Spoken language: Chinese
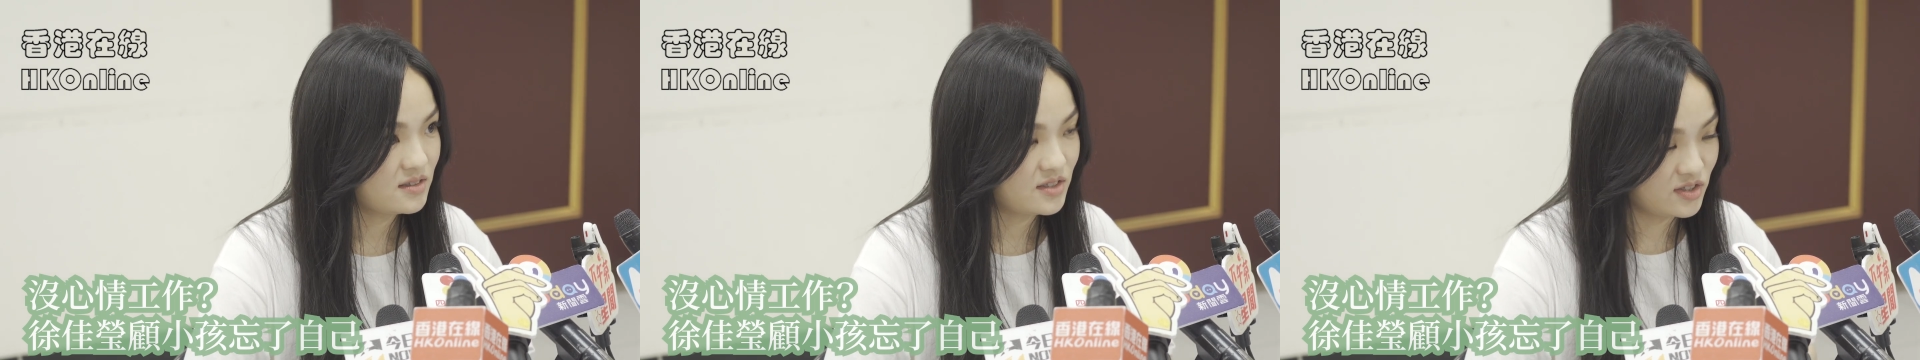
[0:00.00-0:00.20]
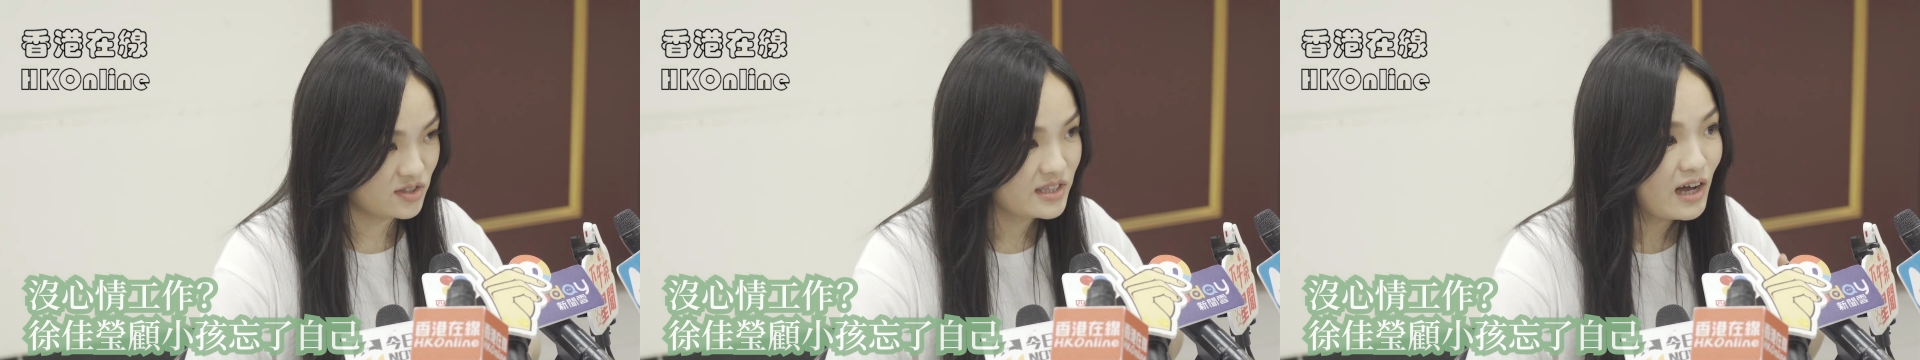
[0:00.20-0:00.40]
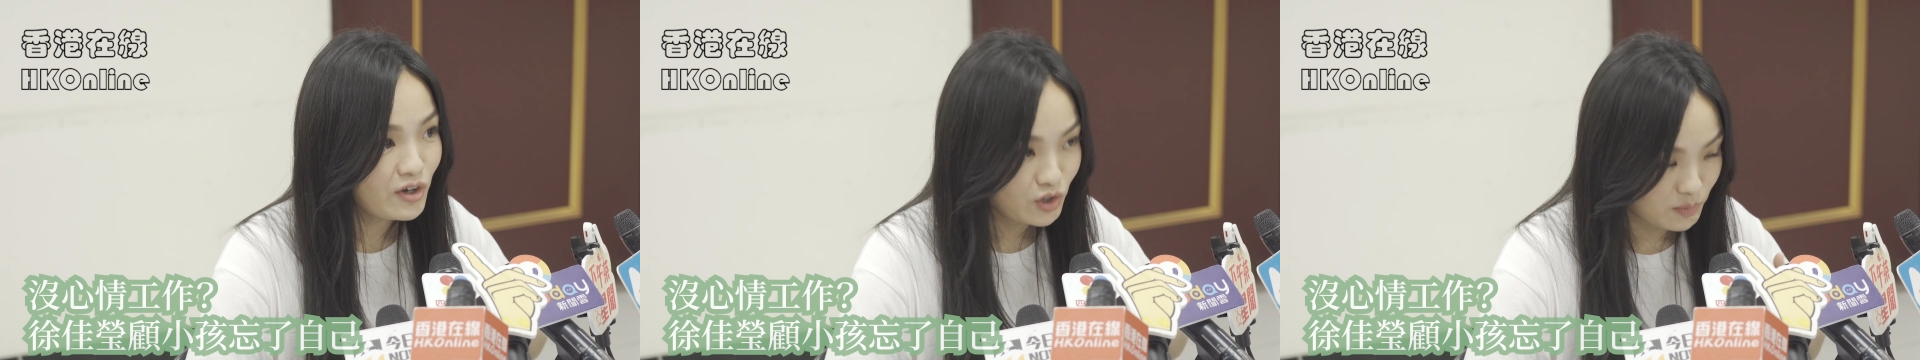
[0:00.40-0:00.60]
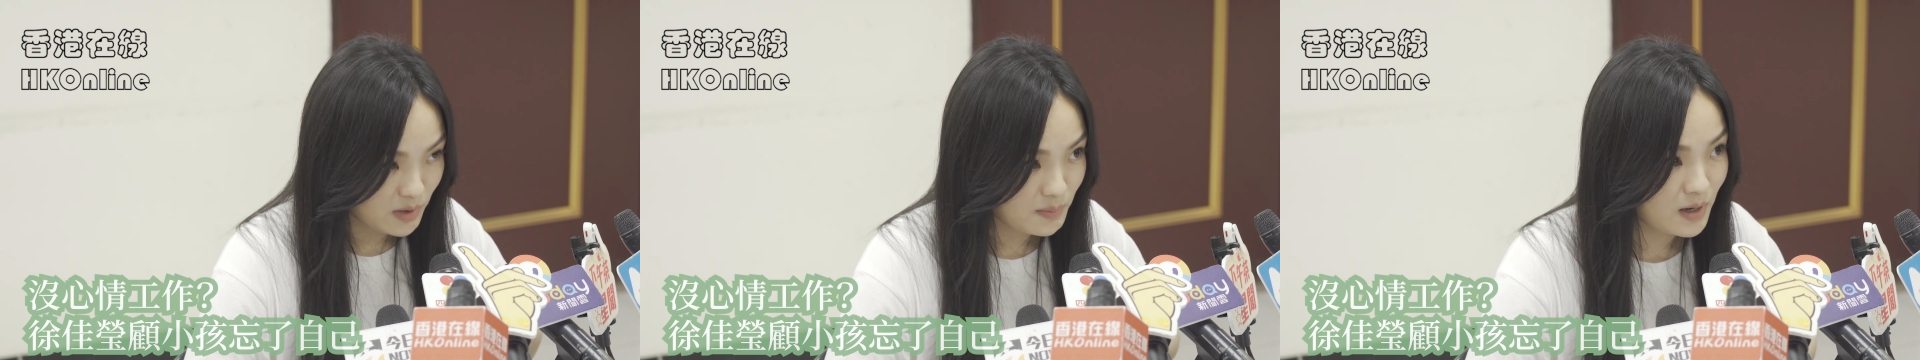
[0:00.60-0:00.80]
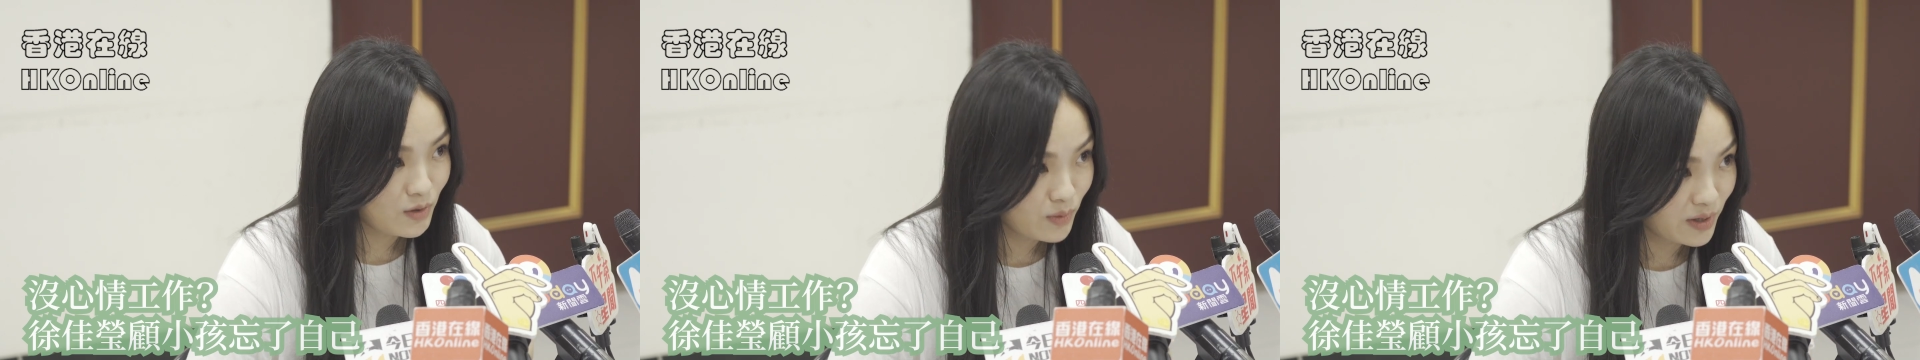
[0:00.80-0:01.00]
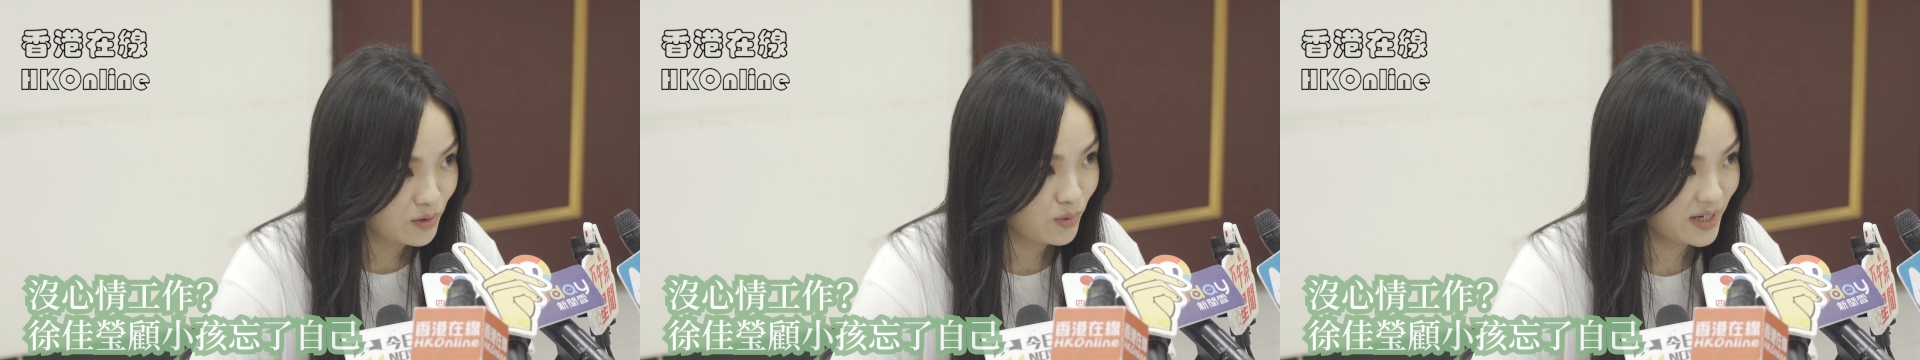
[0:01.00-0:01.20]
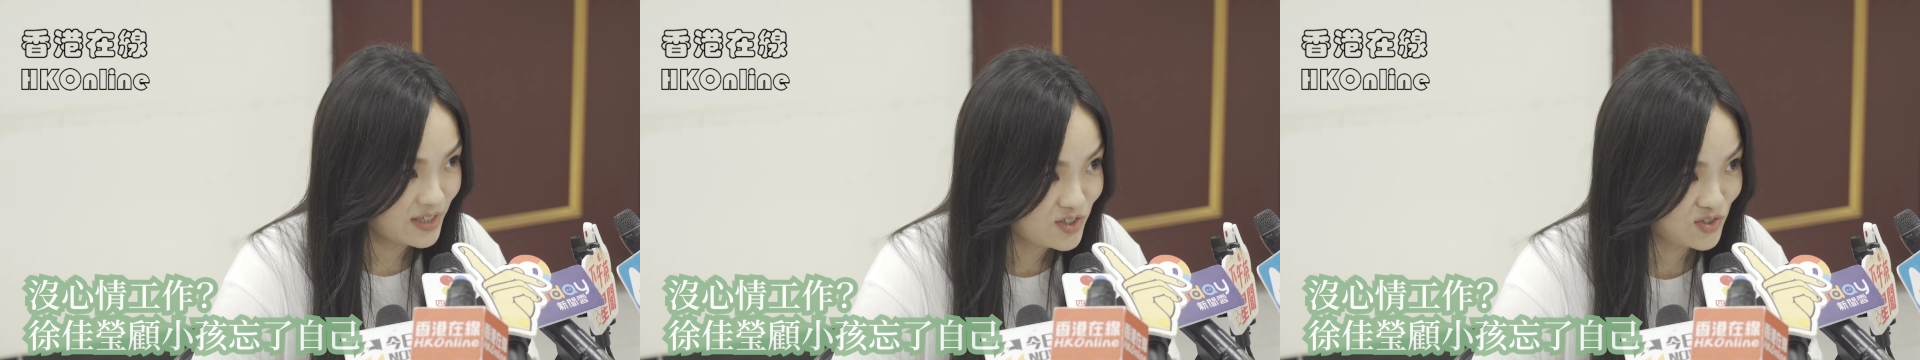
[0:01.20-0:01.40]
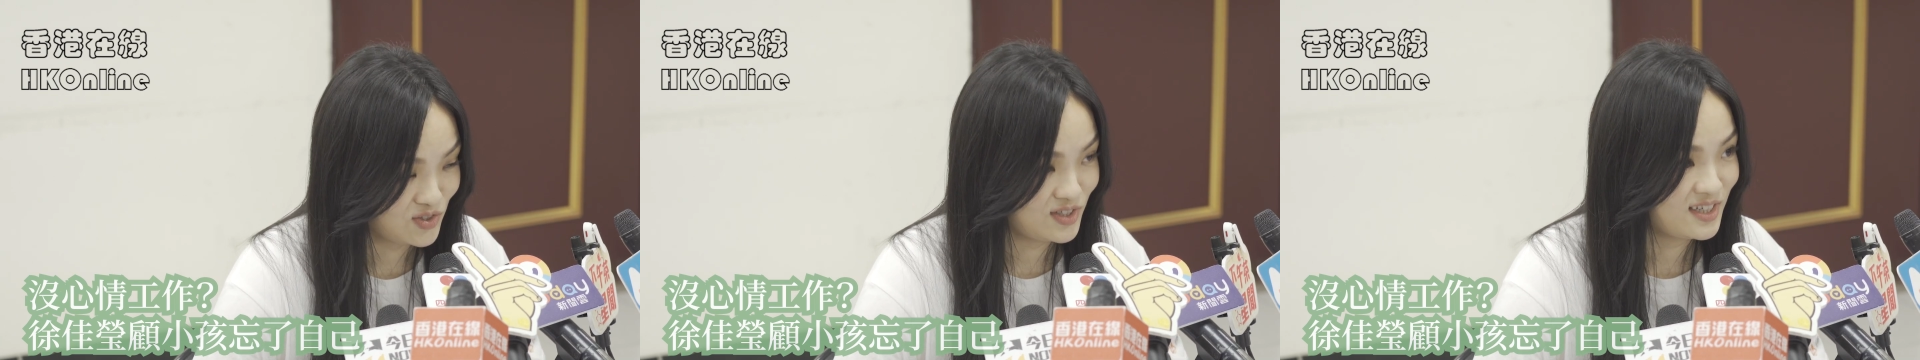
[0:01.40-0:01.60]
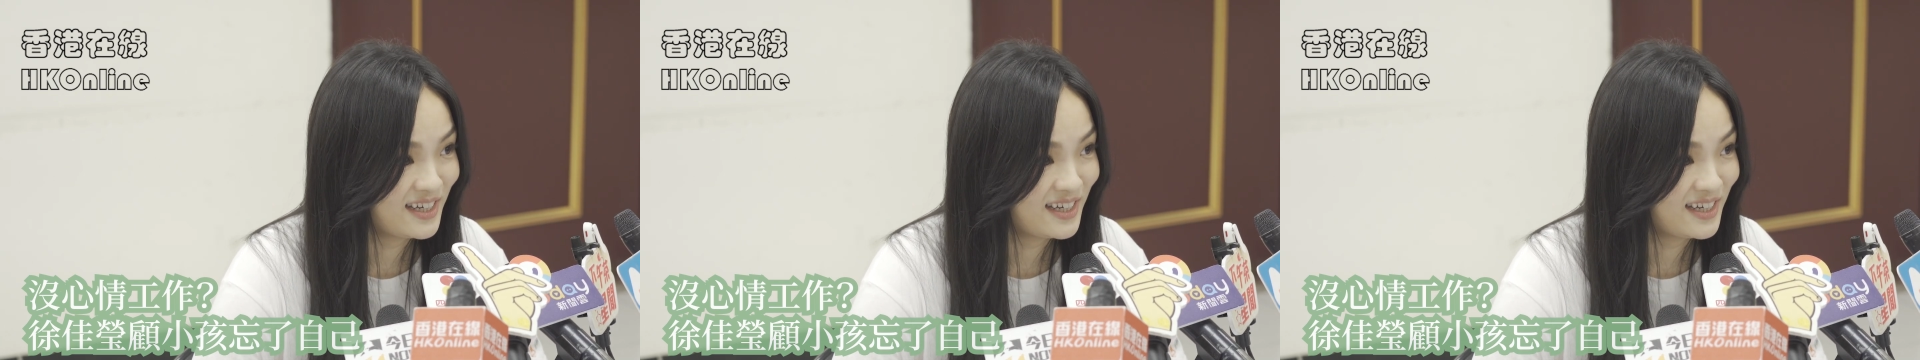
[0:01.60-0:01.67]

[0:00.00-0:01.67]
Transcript: 直到有妈妈喂为止，